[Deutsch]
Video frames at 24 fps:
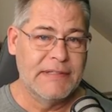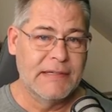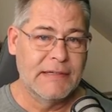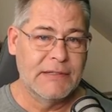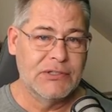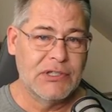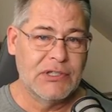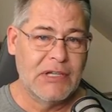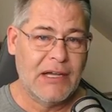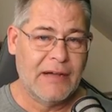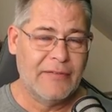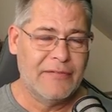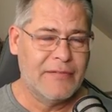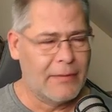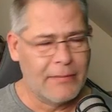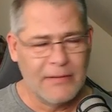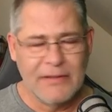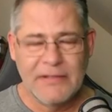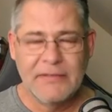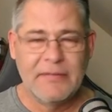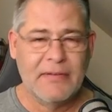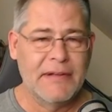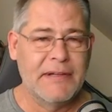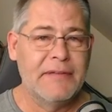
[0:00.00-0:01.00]
geschlafen, aber
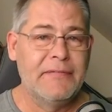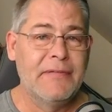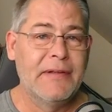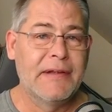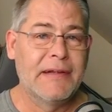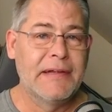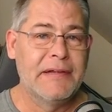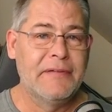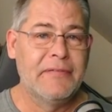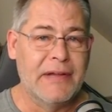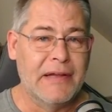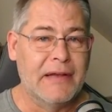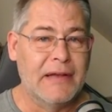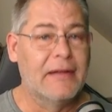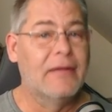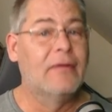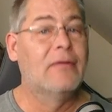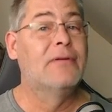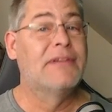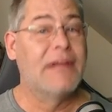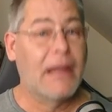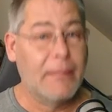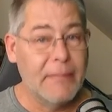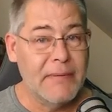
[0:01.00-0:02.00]
es war nicht wirklich viel.
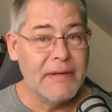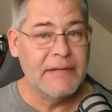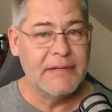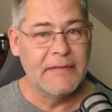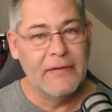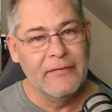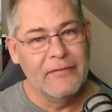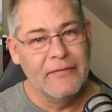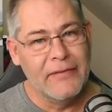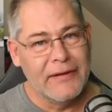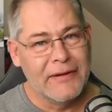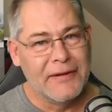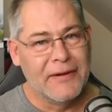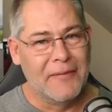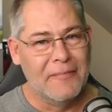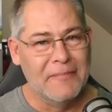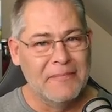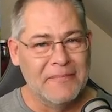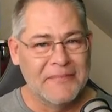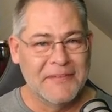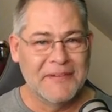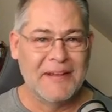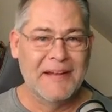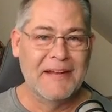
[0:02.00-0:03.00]
Und damit willkommen
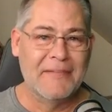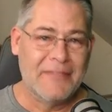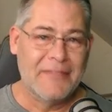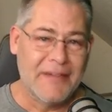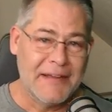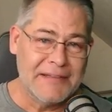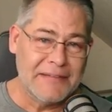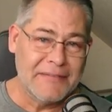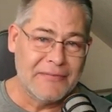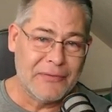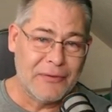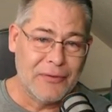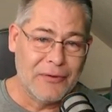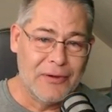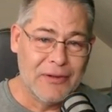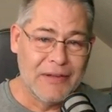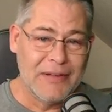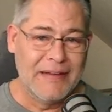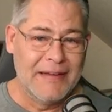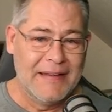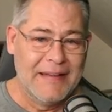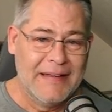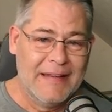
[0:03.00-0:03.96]
zu einer weiteren Folge